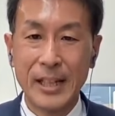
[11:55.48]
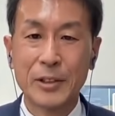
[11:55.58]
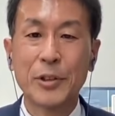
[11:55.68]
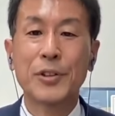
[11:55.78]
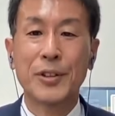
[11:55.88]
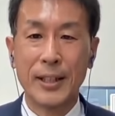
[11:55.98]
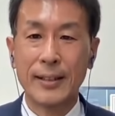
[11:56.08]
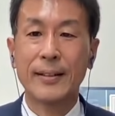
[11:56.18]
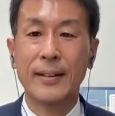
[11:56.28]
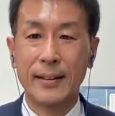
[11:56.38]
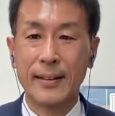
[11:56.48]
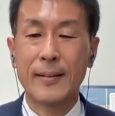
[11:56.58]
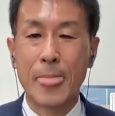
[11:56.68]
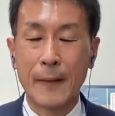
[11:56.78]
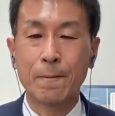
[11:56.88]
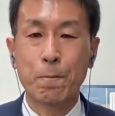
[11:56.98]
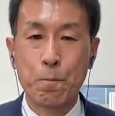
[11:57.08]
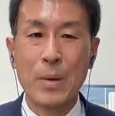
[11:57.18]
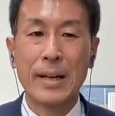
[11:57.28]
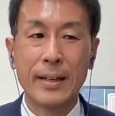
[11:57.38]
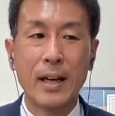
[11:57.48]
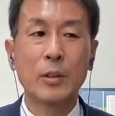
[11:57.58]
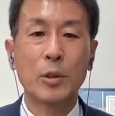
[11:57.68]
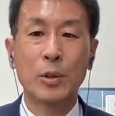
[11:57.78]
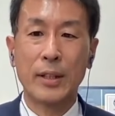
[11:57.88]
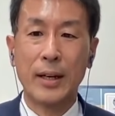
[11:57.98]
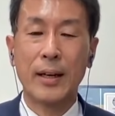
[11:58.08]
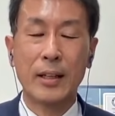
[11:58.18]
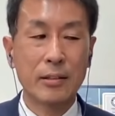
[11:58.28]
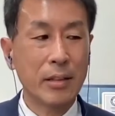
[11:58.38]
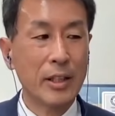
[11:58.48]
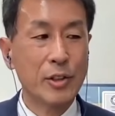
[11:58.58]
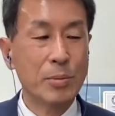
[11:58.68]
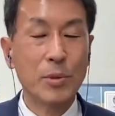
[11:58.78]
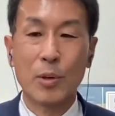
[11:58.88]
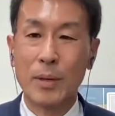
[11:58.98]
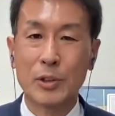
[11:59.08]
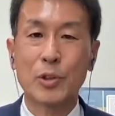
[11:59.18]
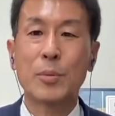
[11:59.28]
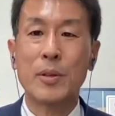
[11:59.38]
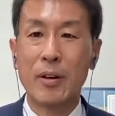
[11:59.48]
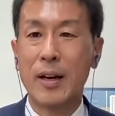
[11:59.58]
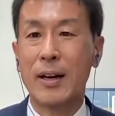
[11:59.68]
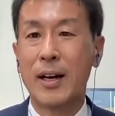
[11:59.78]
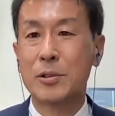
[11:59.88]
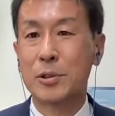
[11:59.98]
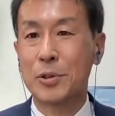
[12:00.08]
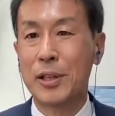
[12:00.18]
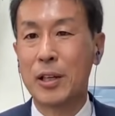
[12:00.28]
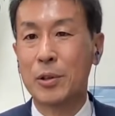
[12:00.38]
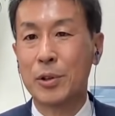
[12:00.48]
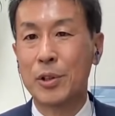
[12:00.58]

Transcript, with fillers: まあそうですね、えー、まあ野党やあるいは一部のマスコミは、あることないこと、い